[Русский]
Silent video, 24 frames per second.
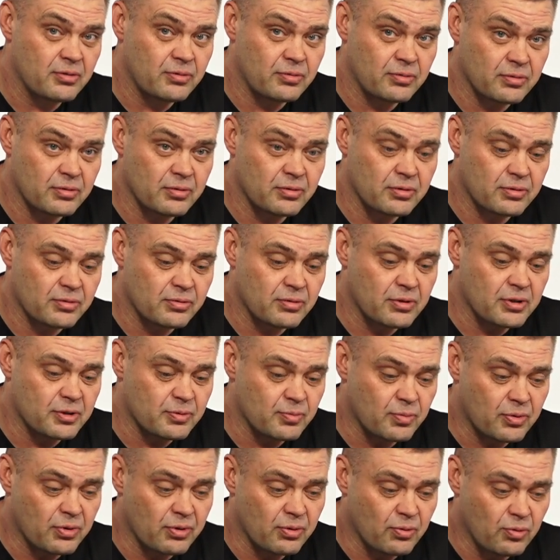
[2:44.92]
То есть у нас
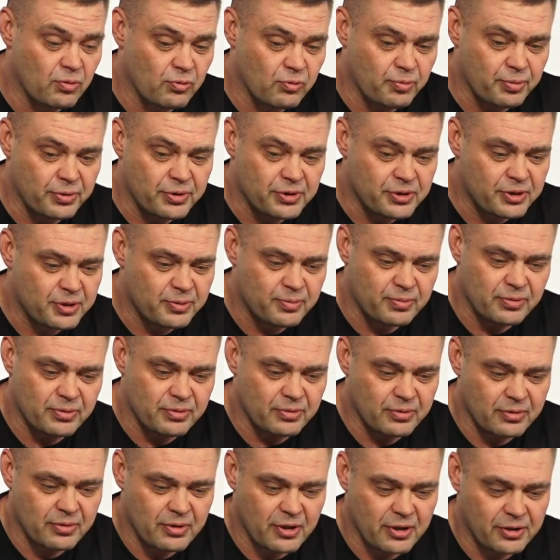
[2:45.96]
Барнаул, в
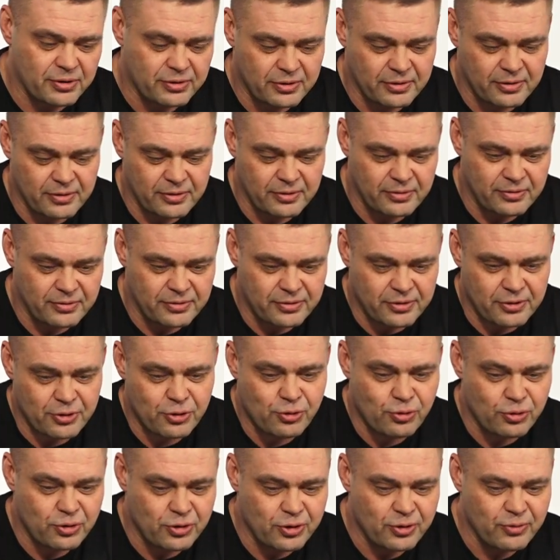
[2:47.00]
принципе, как-то
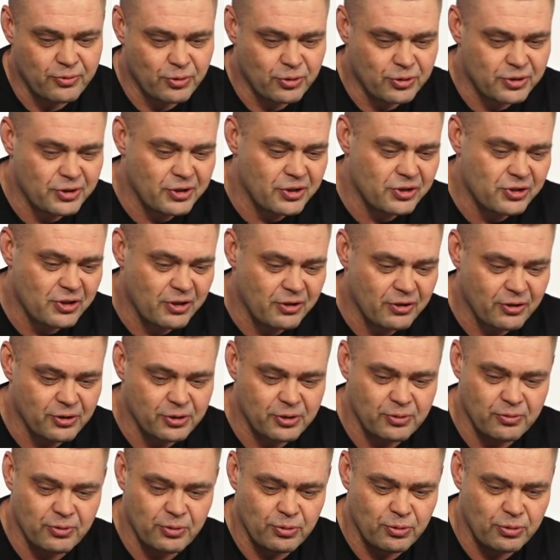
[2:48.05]
еще с, 90, с начала
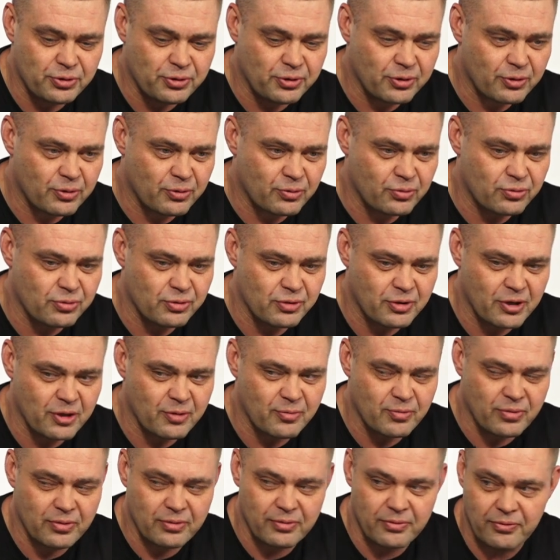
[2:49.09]
90-х уже как
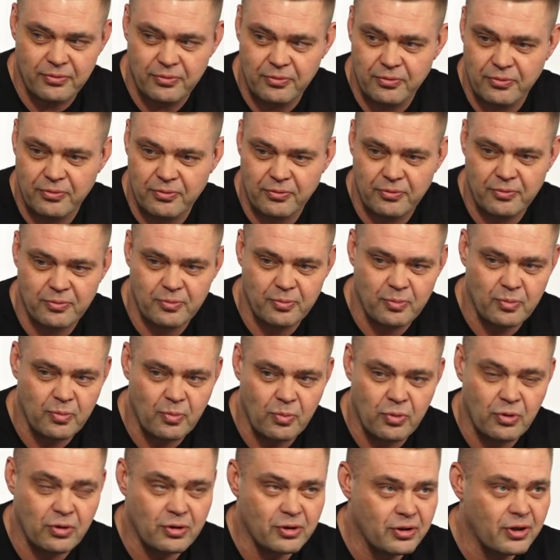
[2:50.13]
бы...
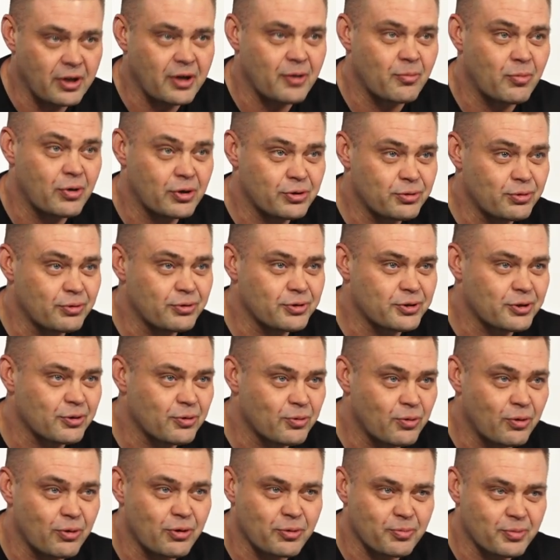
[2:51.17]
Боксерский более, да, боксерский
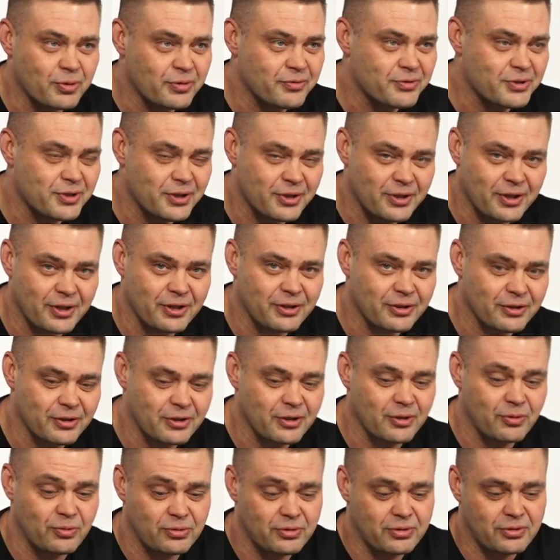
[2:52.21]
город профессиональный,
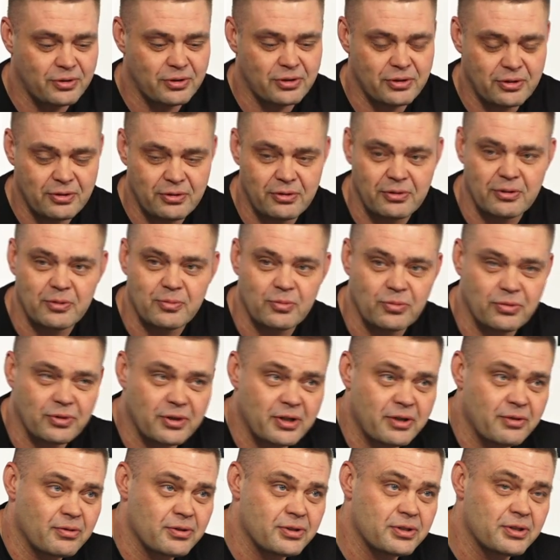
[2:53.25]
да. Он это делал, ему
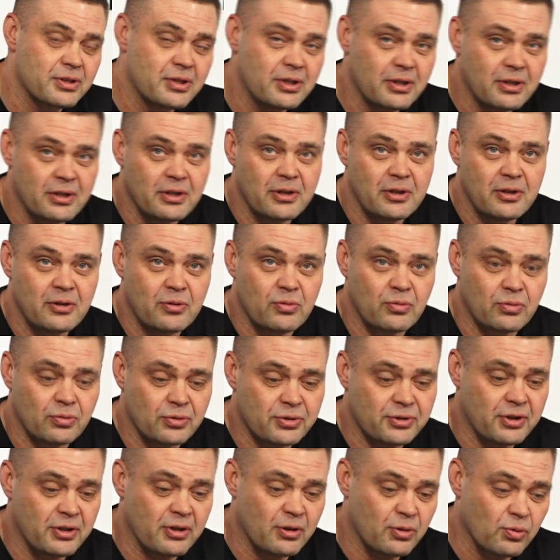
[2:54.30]
нравилось. Он
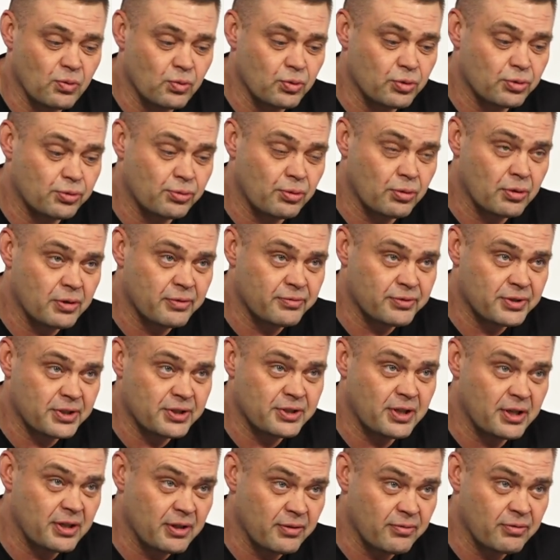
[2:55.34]
стоял у истоков
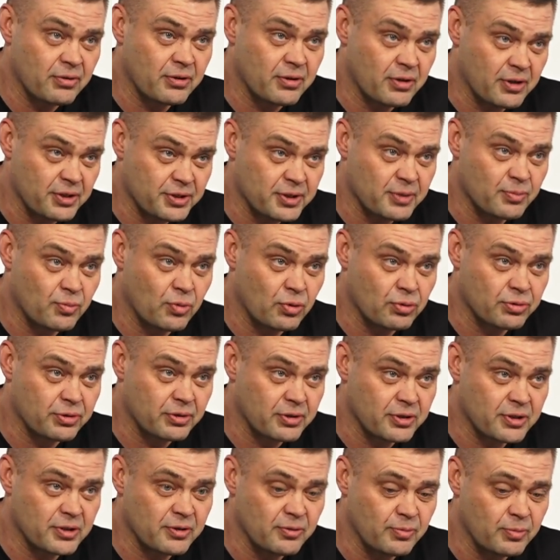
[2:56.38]
создания Федерации бокса
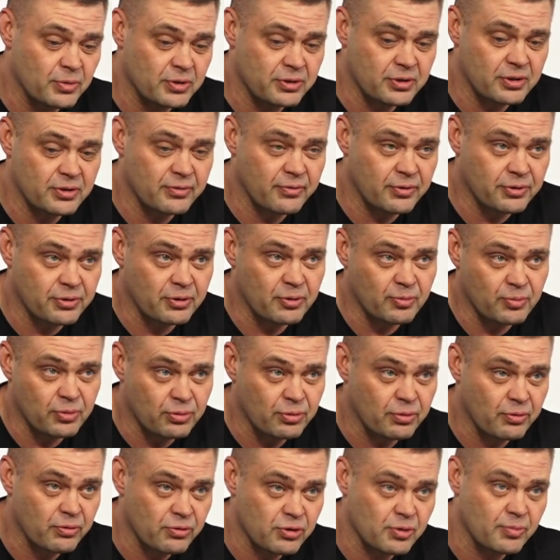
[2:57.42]
России вместе с Виктором
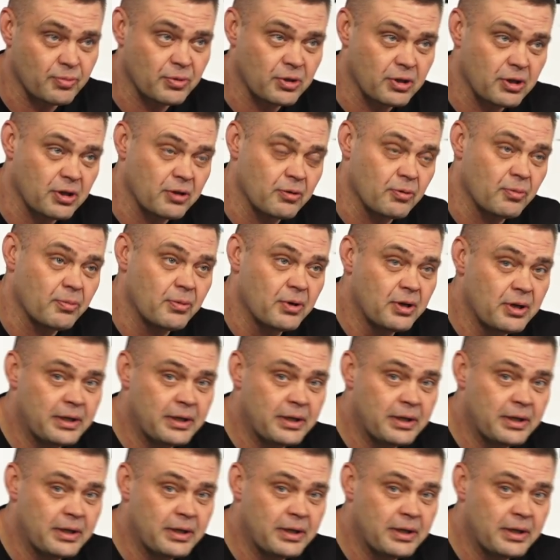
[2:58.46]
Петровичем Агеевым.